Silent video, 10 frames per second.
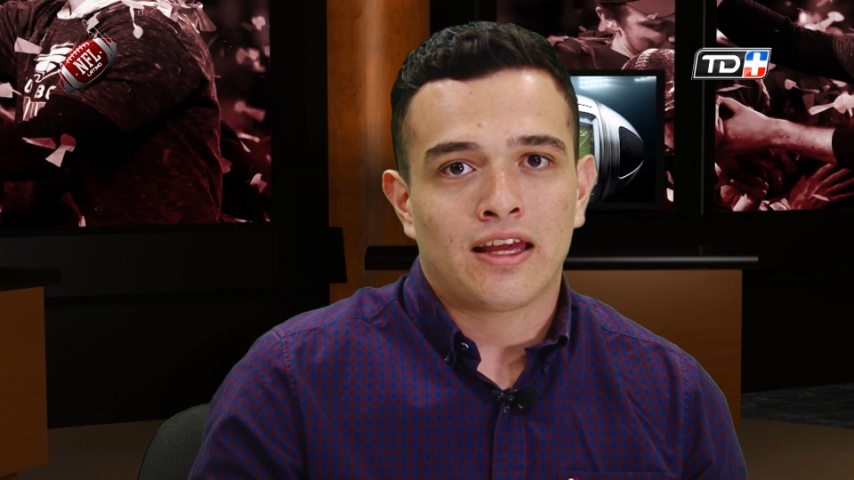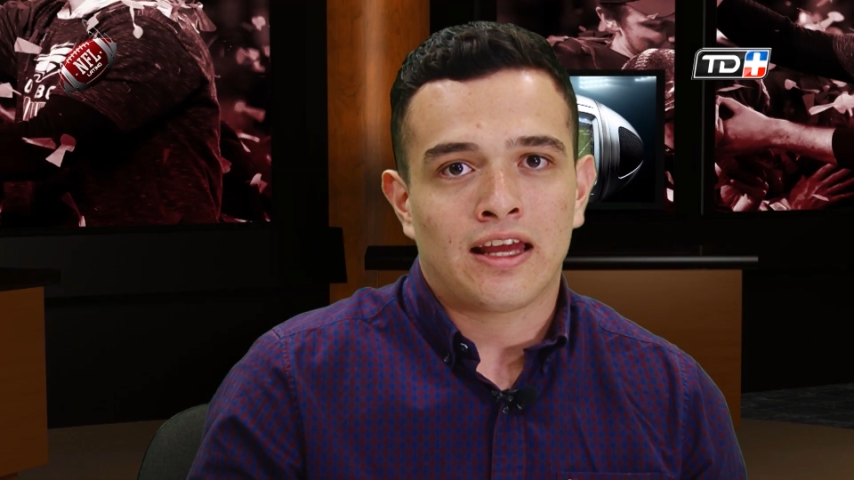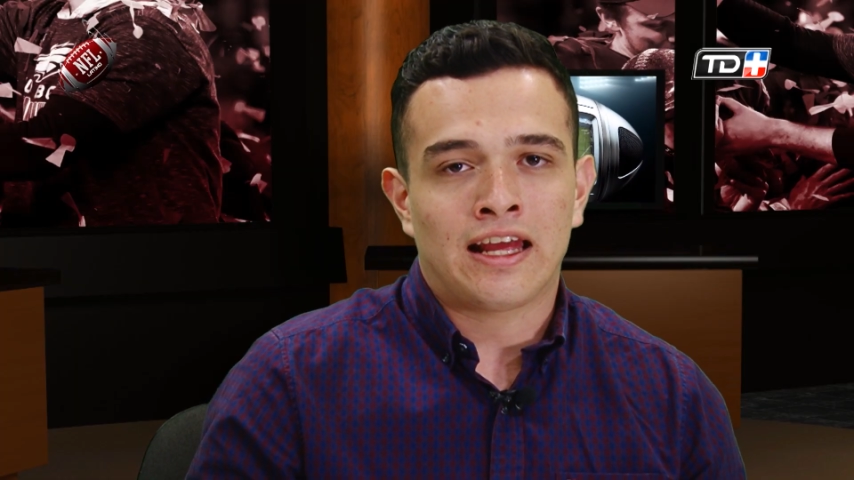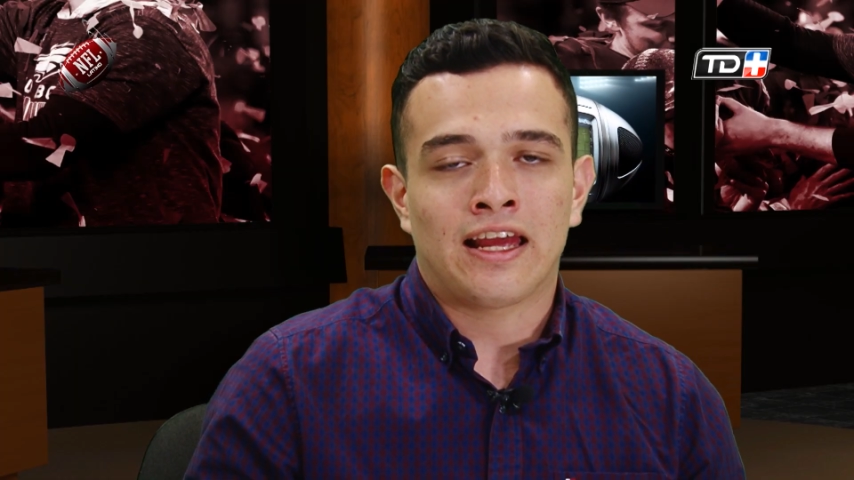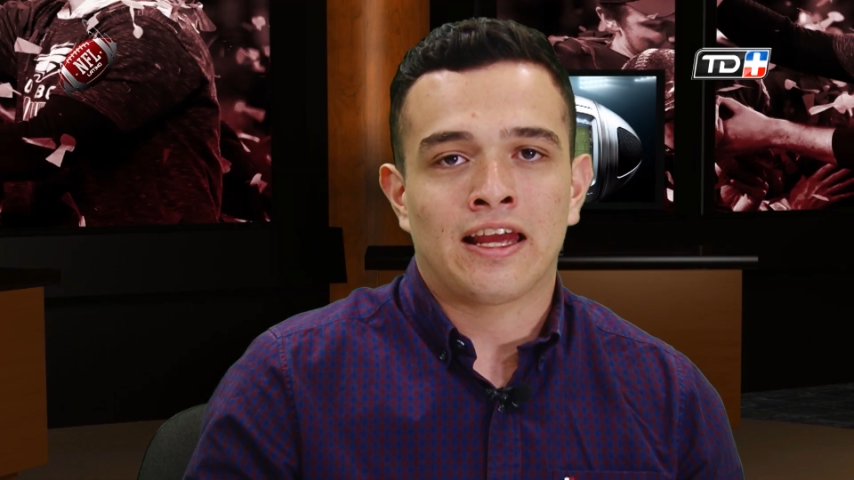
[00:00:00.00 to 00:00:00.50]

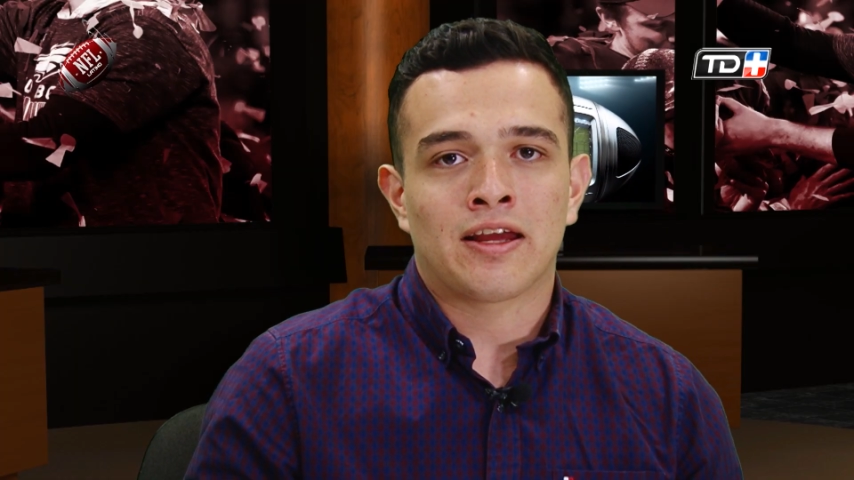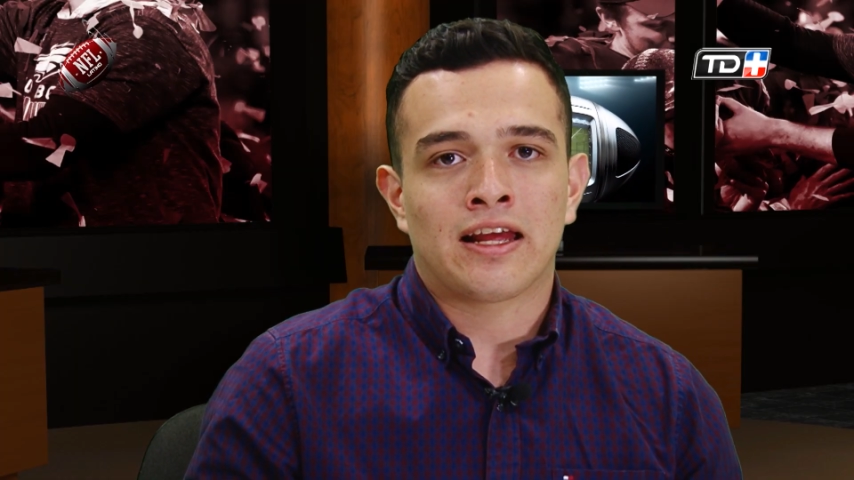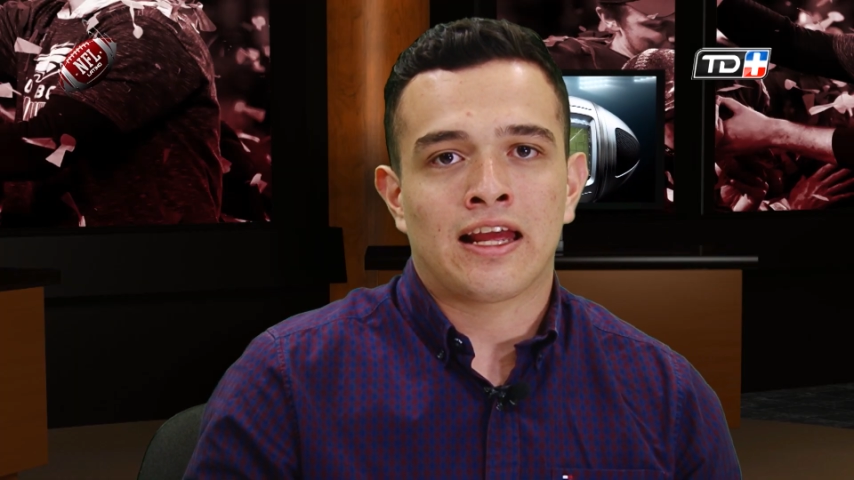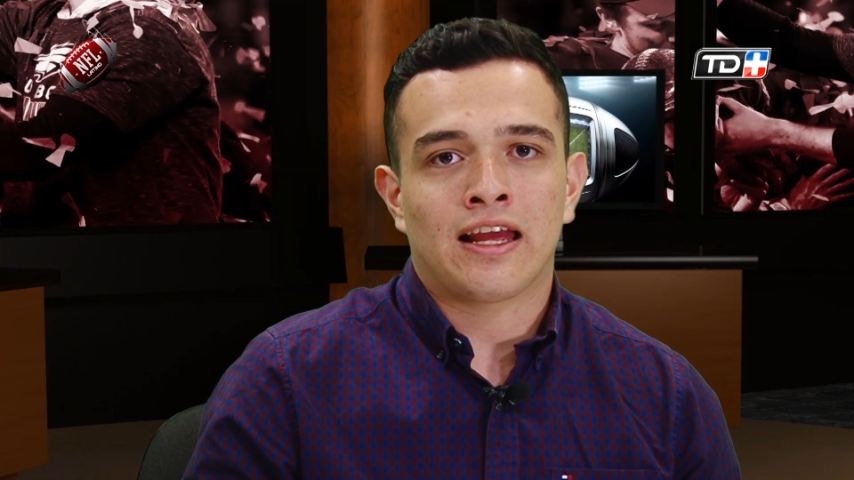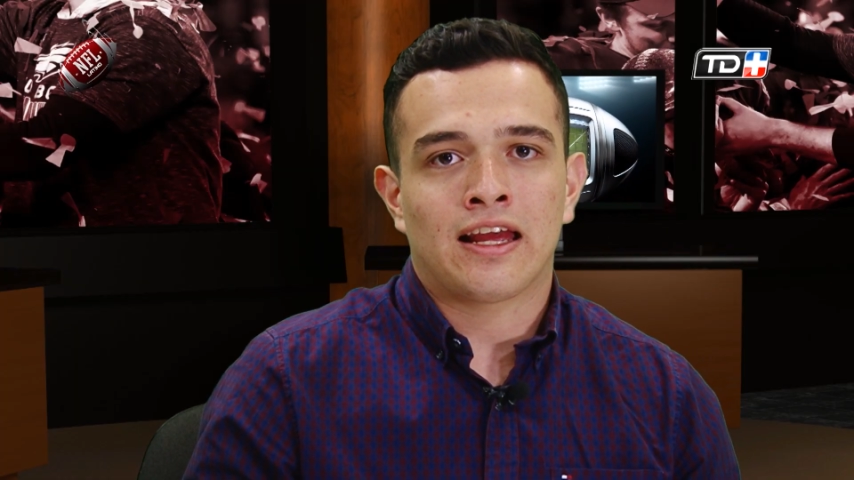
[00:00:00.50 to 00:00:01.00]
eh,
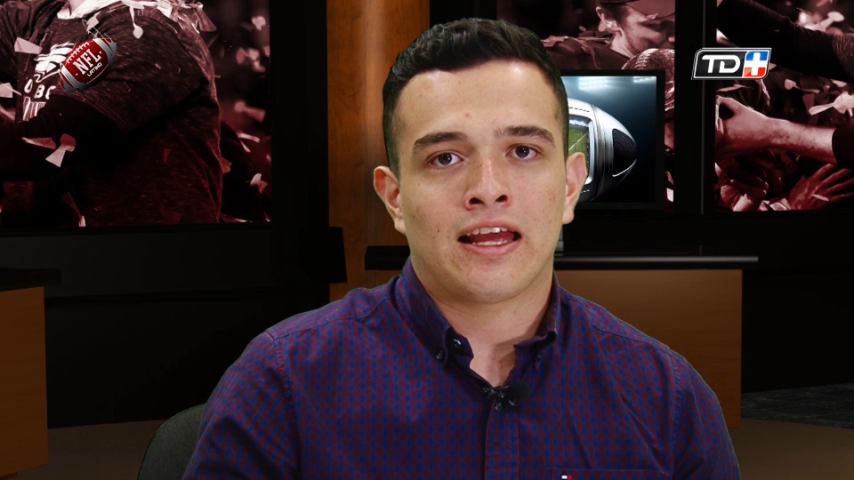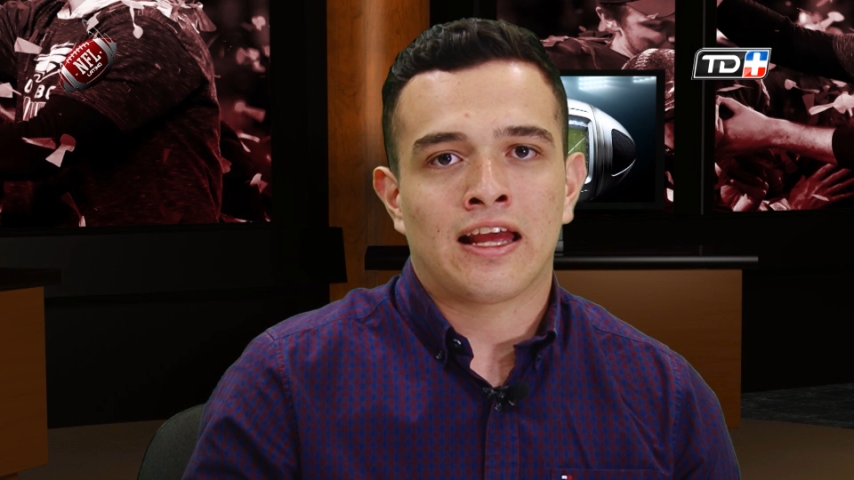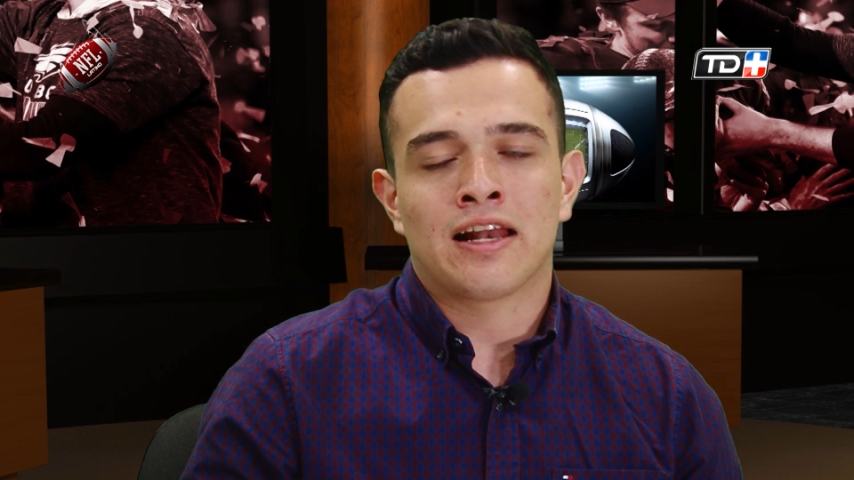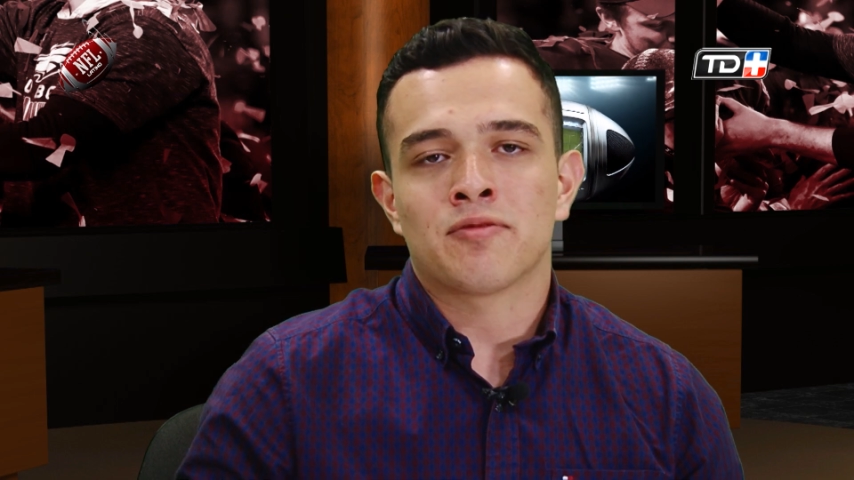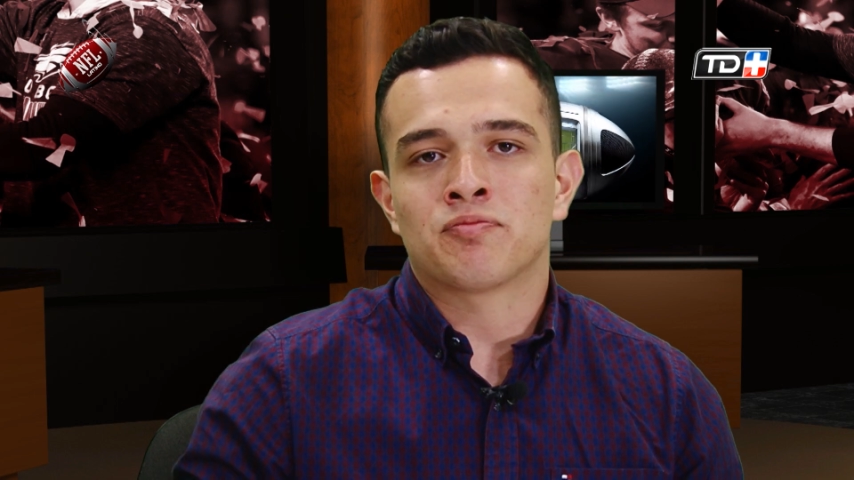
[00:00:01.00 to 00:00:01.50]

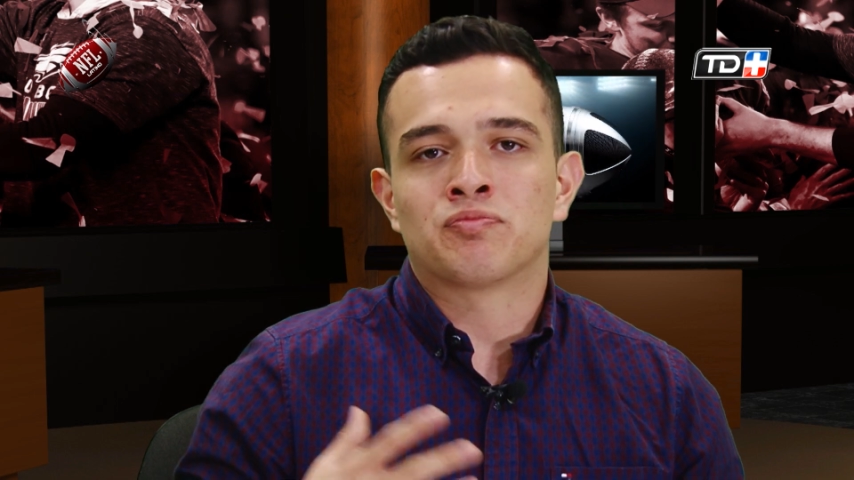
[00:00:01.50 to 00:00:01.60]
el,